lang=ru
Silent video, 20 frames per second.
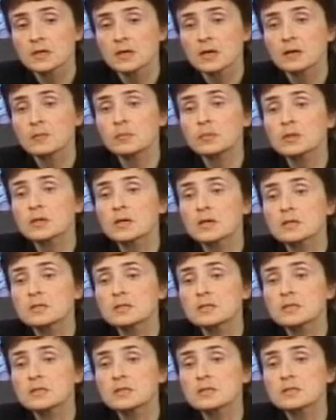
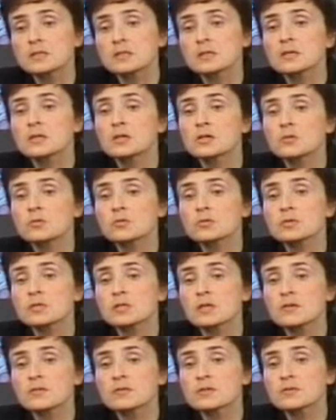облокотясь,
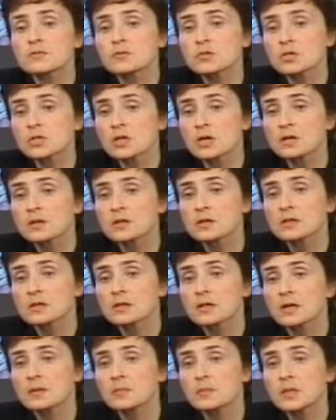уставясь в жар
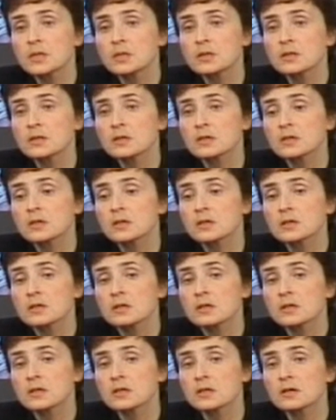каминный,
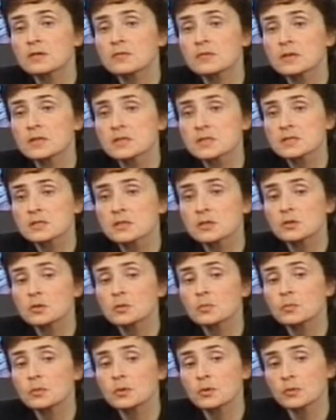я вас
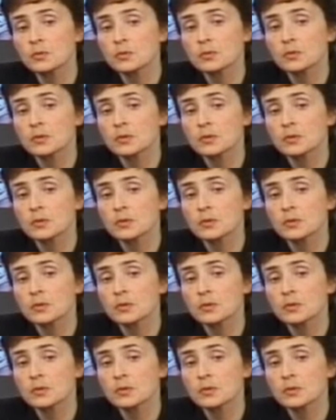люблю.